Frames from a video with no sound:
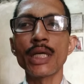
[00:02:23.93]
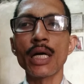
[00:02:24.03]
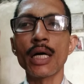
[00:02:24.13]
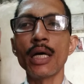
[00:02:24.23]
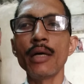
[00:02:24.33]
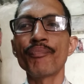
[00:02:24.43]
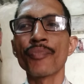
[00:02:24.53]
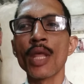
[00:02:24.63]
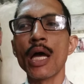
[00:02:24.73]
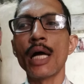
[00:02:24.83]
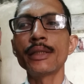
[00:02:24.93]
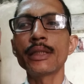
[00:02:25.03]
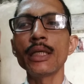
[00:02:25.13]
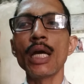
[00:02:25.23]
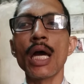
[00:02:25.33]
दिया है
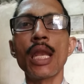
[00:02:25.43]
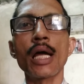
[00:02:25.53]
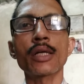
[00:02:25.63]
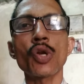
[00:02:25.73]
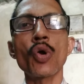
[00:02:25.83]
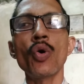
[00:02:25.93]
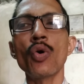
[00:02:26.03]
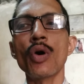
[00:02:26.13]
एंटी इलेक्ट्रो